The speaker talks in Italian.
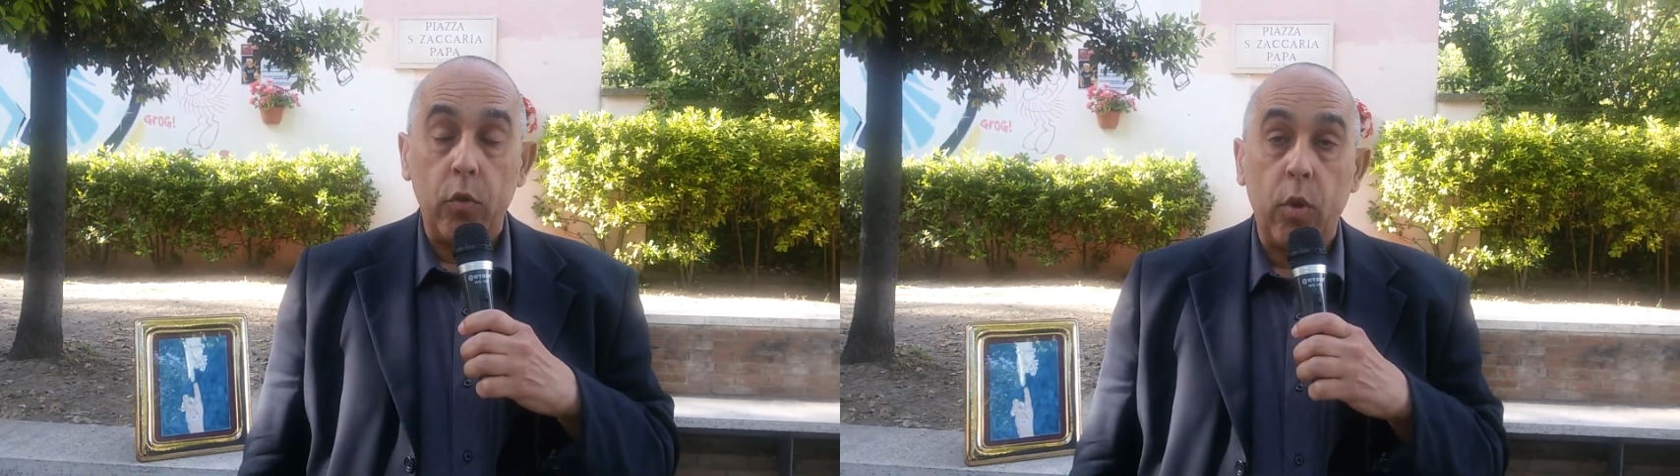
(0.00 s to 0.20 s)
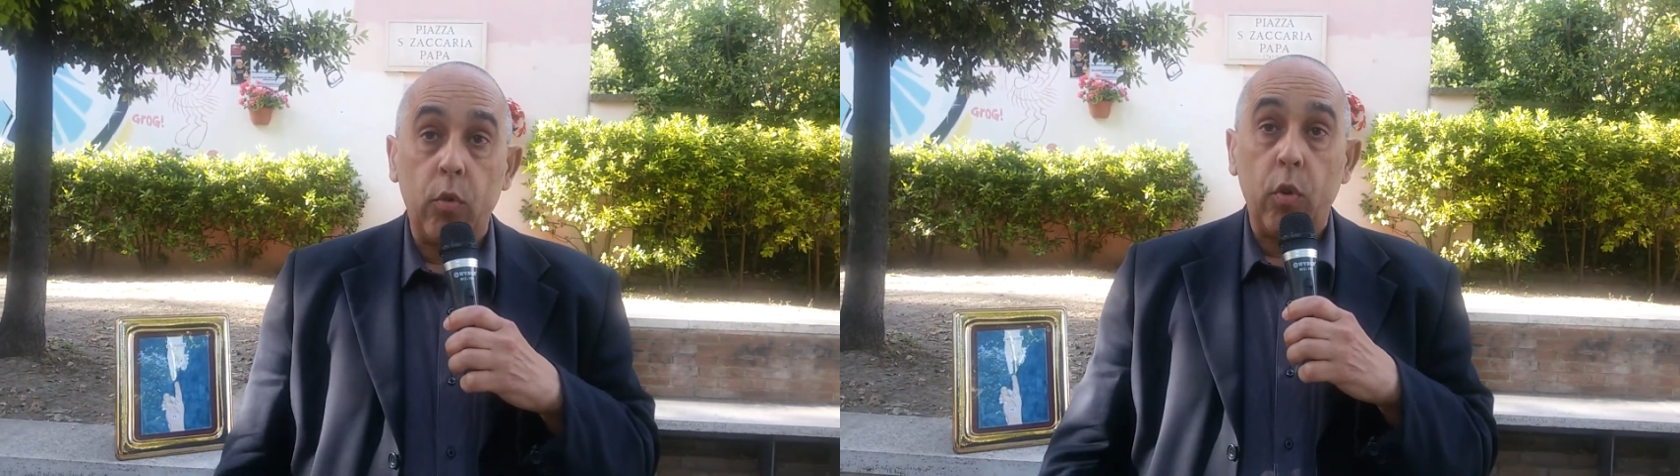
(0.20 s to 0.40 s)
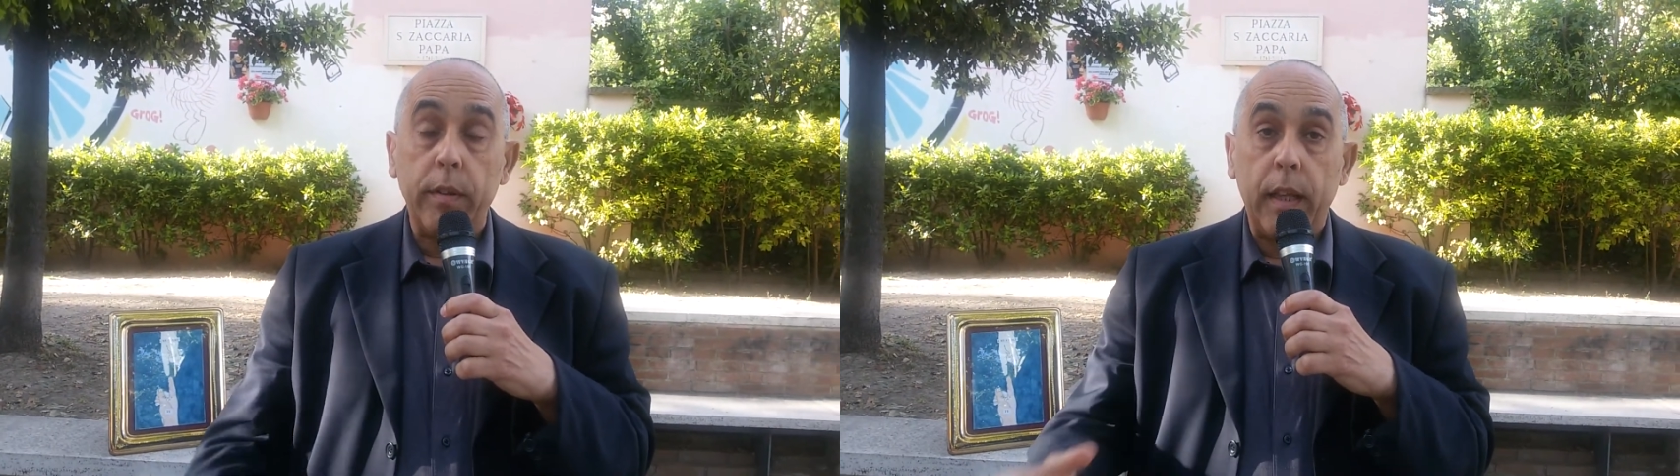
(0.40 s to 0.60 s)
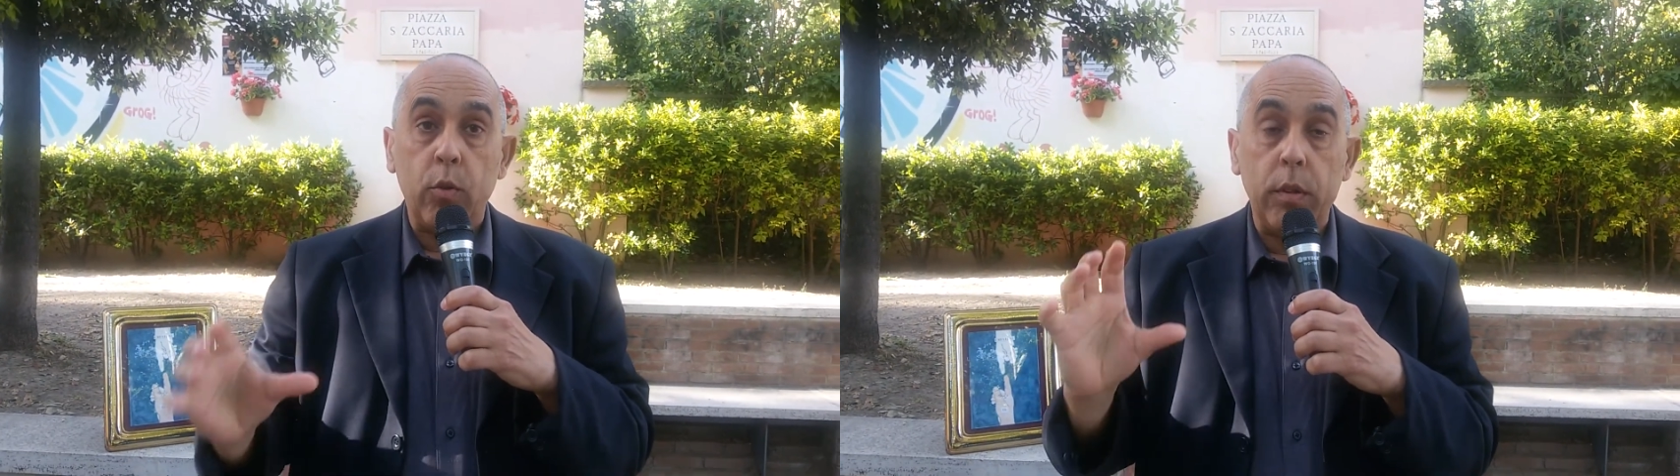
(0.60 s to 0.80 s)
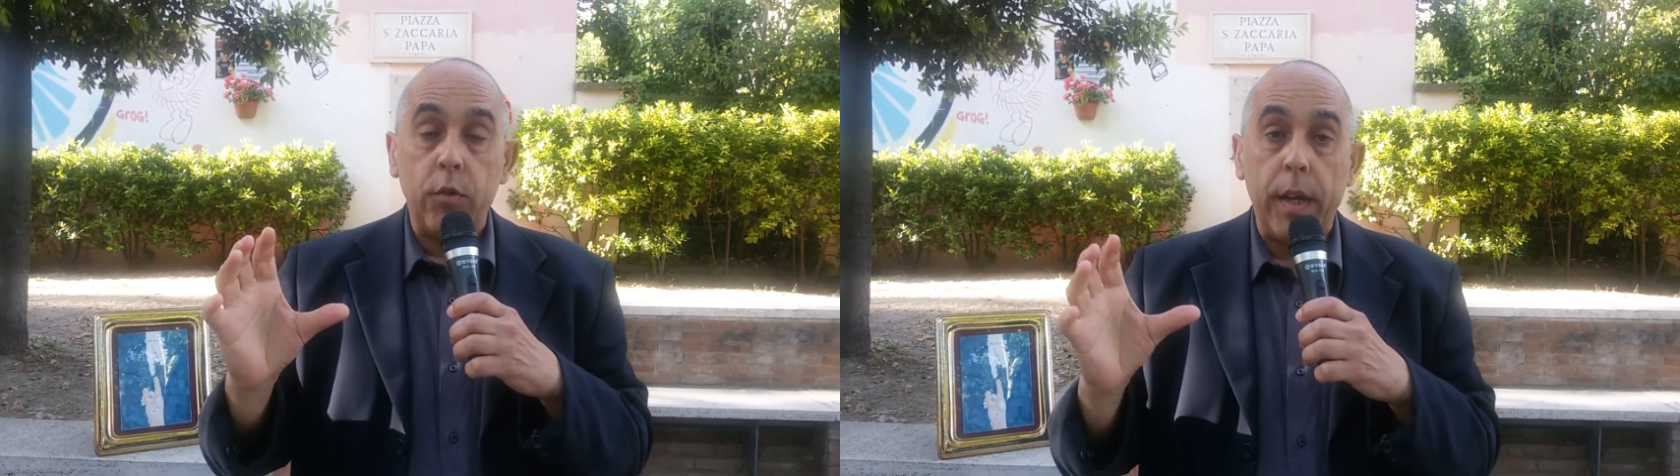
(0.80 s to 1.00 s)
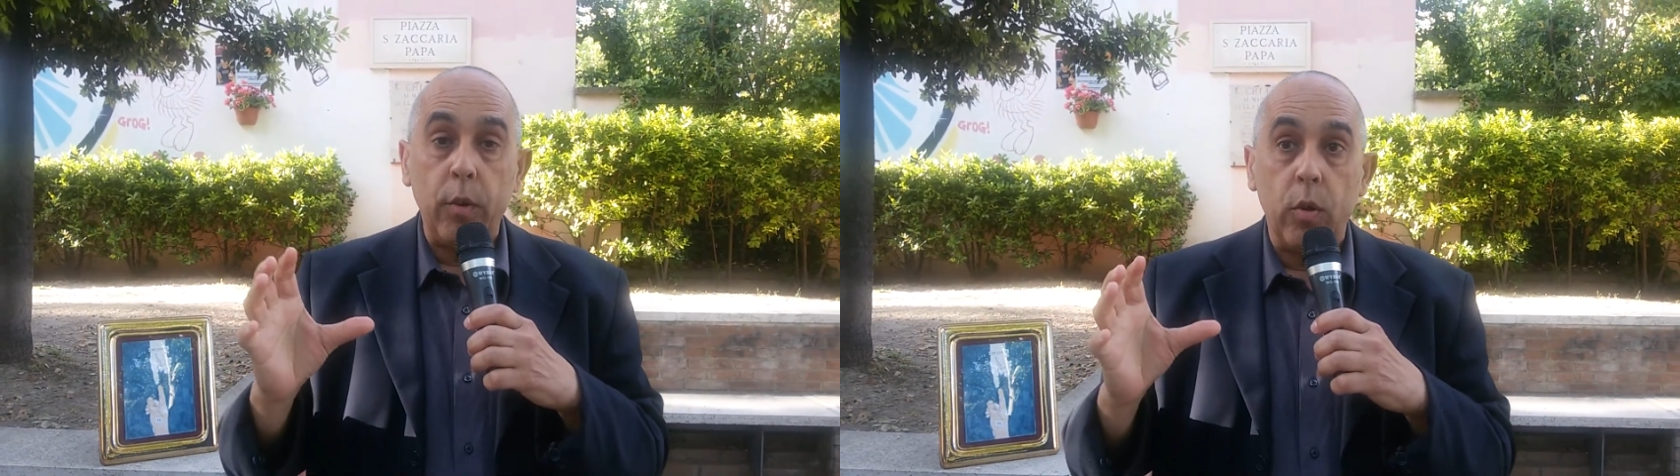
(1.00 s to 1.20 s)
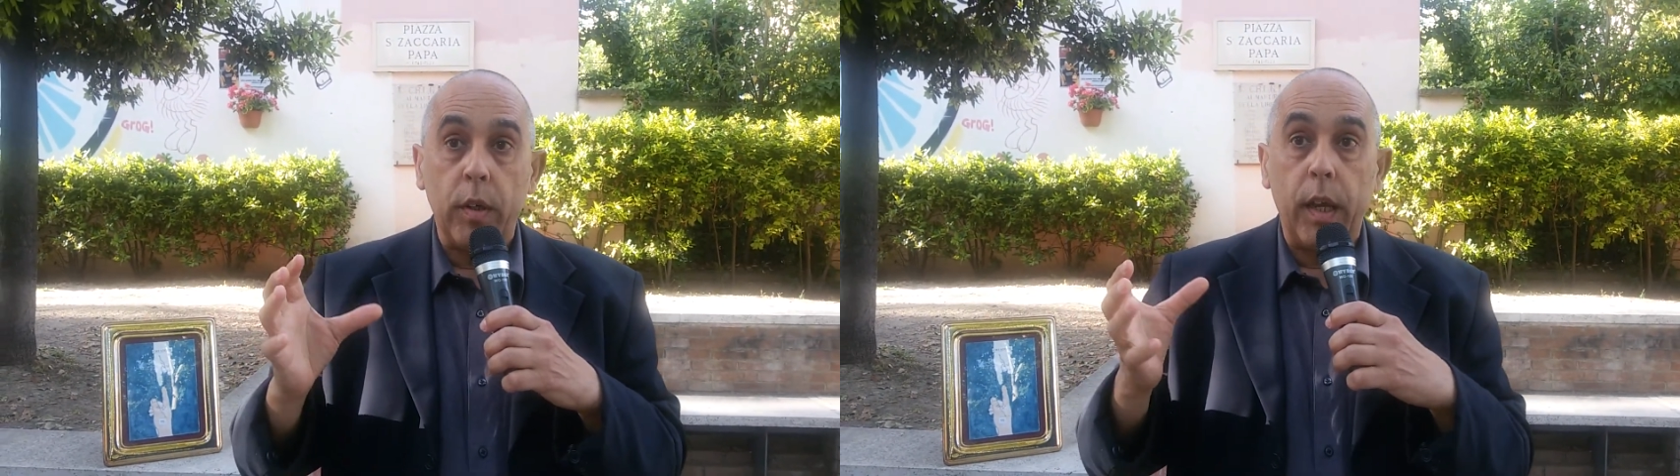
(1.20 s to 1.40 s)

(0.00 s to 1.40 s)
sto soltanto dicendo che